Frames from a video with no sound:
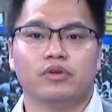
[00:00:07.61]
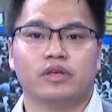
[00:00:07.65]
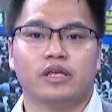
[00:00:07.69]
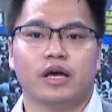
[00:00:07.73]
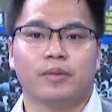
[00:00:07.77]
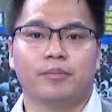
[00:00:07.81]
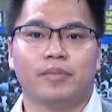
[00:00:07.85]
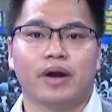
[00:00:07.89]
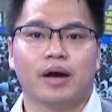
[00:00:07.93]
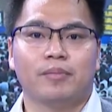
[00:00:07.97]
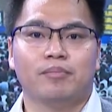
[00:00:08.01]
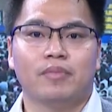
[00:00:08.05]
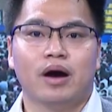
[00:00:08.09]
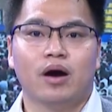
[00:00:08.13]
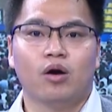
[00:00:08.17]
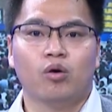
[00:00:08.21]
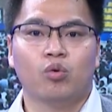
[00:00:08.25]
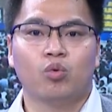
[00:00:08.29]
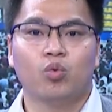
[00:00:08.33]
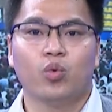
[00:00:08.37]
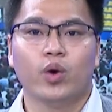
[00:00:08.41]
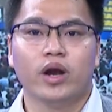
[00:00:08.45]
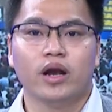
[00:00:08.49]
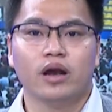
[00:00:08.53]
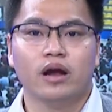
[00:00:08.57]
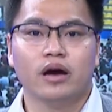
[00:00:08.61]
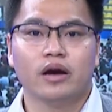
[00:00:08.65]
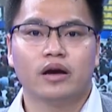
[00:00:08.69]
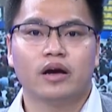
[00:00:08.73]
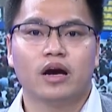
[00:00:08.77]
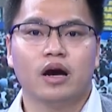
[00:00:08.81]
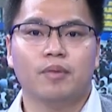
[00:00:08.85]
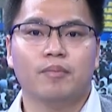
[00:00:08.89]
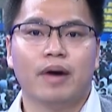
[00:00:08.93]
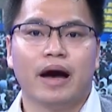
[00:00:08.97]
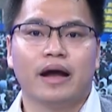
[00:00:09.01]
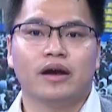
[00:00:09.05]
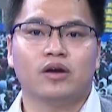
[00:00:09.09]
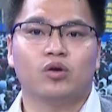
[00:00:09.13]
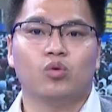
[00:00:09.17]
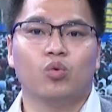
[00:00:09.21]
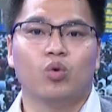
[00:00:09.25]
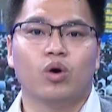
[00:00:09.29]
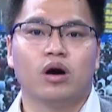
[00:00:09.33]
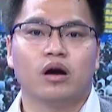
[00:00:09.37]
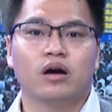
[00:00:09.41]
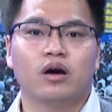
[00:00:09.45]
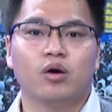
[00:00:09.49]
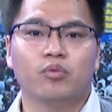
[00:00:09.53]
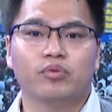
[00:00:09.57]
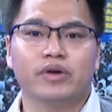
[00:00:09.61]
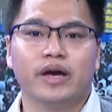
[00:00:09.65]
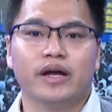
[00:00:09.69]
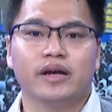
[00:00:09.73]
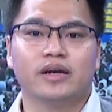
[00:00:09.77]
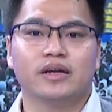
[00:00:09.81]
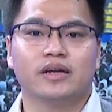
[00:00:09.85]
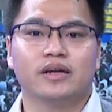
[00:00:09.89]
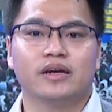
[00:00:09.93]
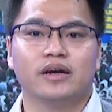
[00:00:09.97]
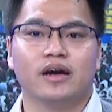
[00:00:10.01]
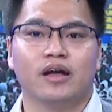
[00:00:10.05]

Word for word: nhằm đảm bảo quyền lợi cơ bản của công nhân,